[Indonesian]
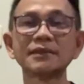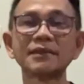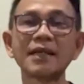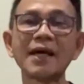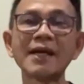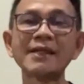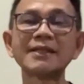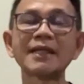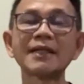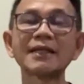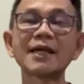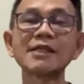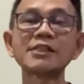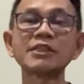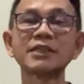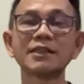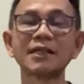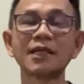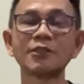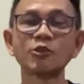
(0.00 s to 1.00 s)

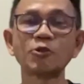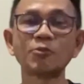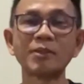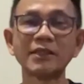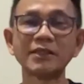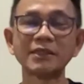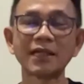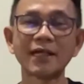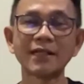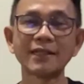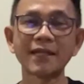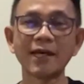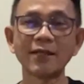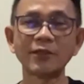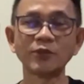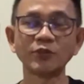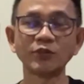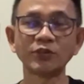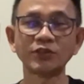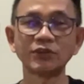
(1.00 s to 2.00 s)
analcussion atau bantalan
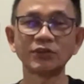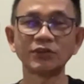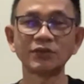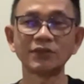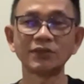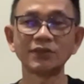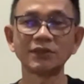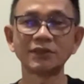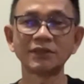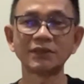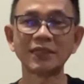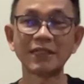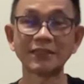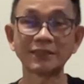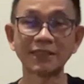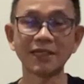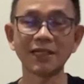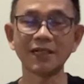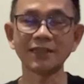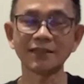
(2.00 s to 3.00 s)
anus.
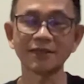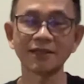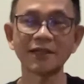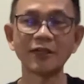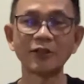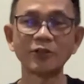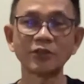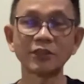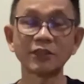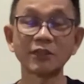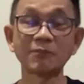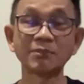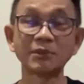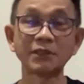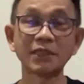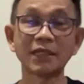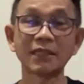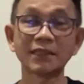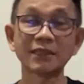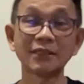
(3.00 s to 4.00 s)
Jelas ya, kalau kita
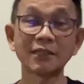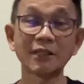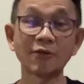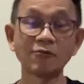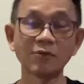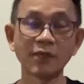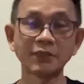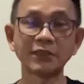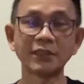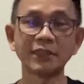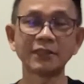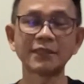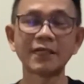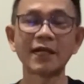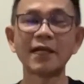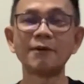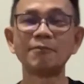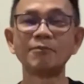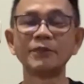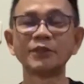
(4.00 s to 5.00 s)
bicara tentang wasir
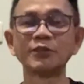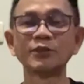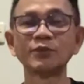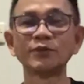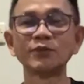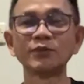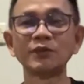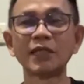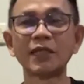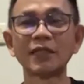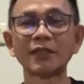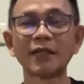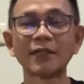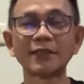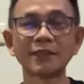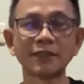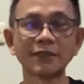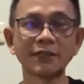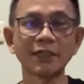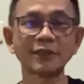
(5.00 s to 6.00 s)
dalam itu yang
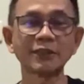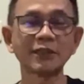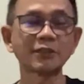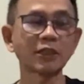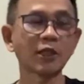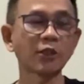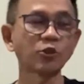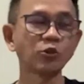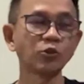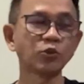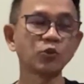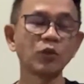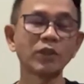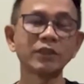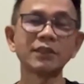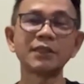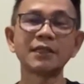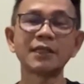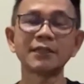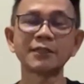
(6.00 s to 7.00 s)
ada derajat 1,
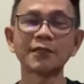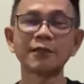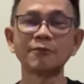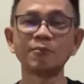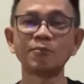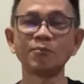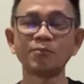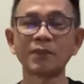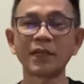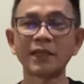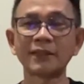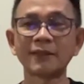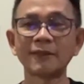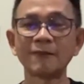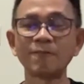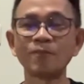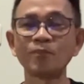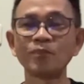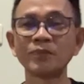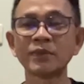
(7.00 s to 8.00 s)
2, 3, dan
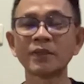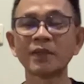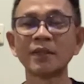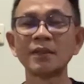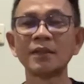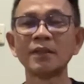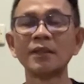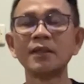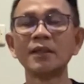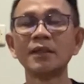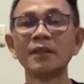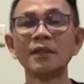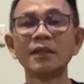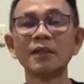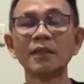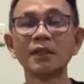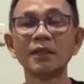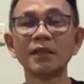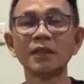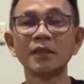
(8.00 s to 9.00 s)
4
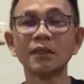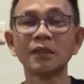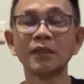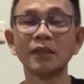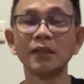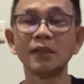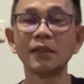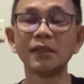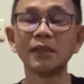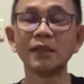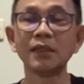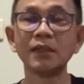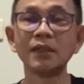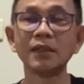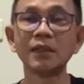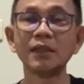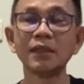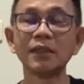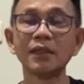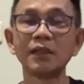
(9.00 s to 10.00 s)

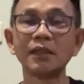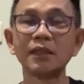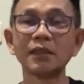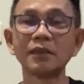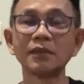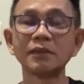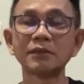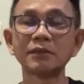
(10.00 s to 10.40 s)
uh,